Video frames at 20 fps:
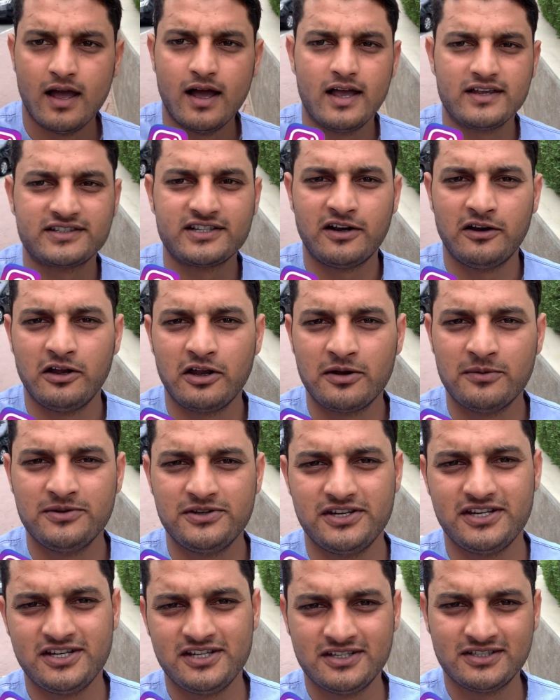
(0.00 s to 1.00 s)
असलम
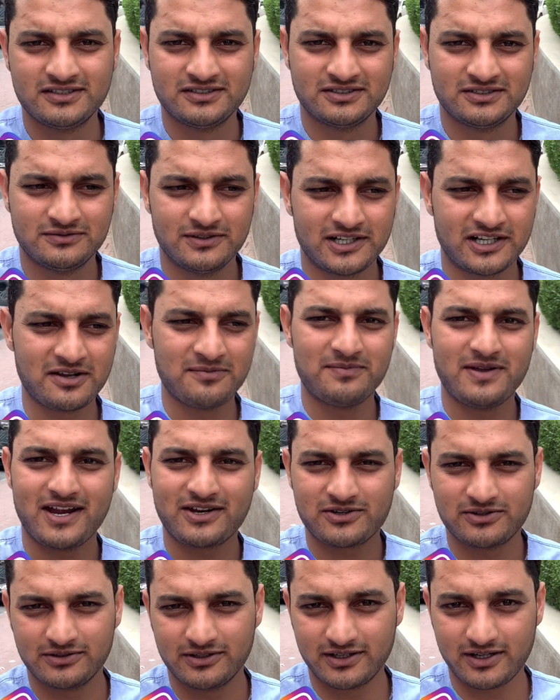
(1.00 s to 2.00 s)
जी वेलकम बैक
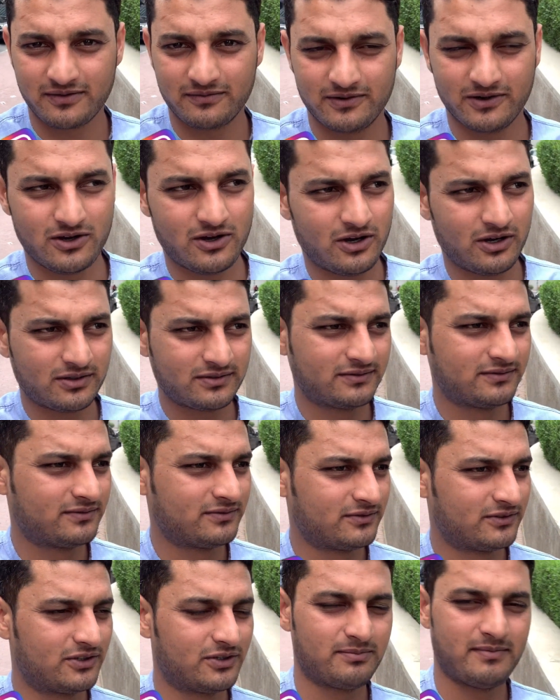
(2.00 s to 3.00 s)
टू नदर ब्लॉग
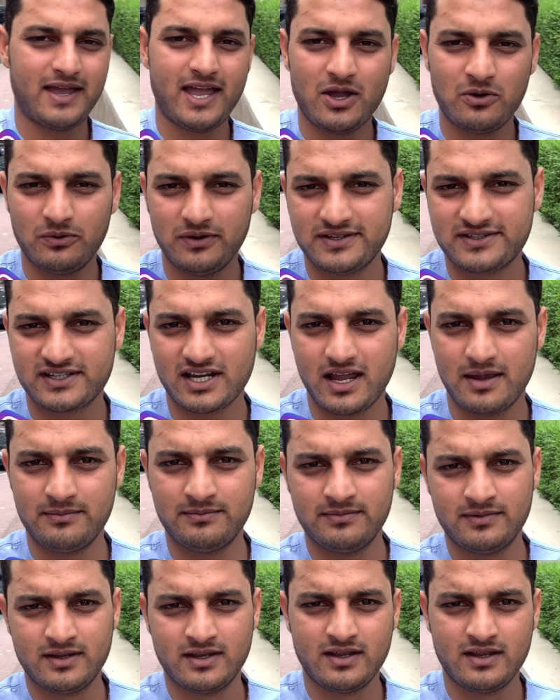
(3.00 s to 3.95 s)
तो मैं हूँ इस टाइम